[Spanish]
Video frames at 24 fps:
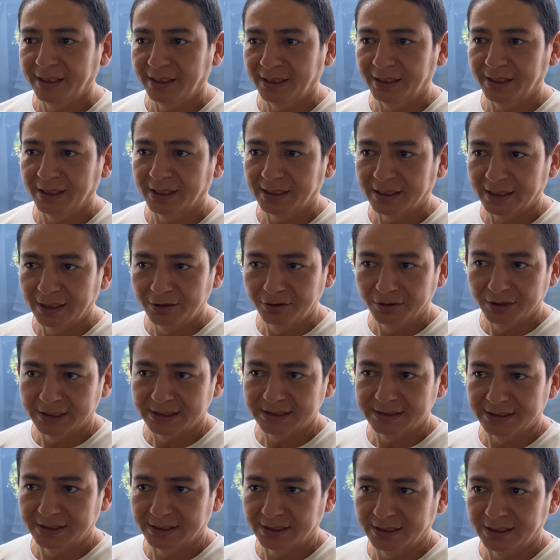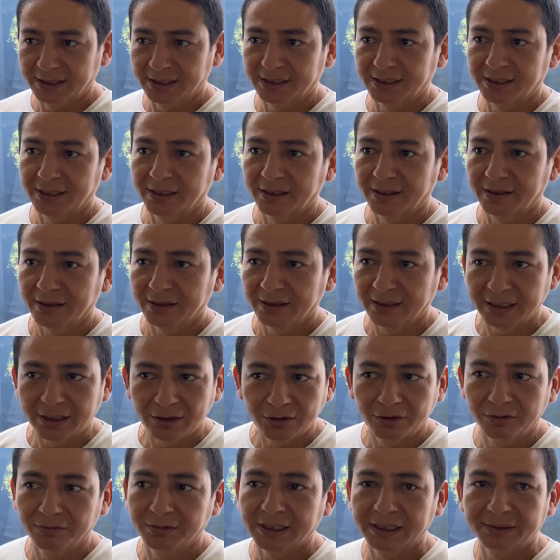Eh, de qué es lo que se tiene que,
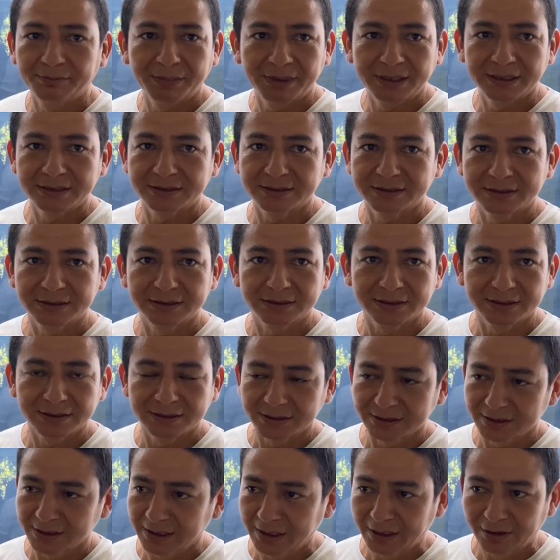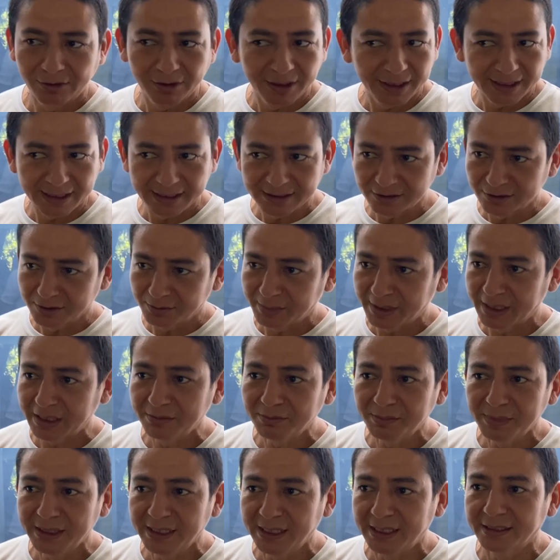la obra más, el riesgo más
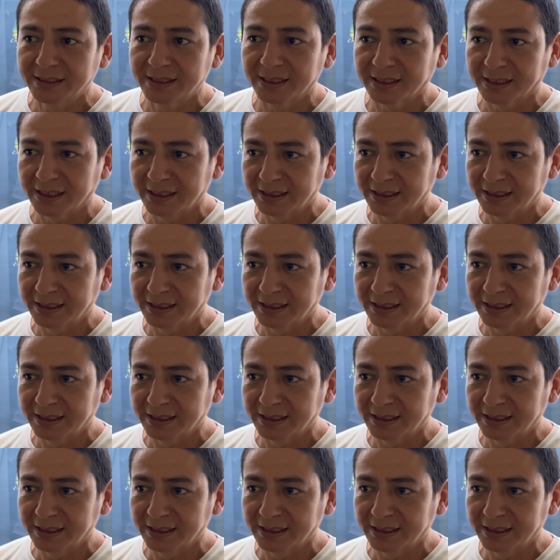eminentes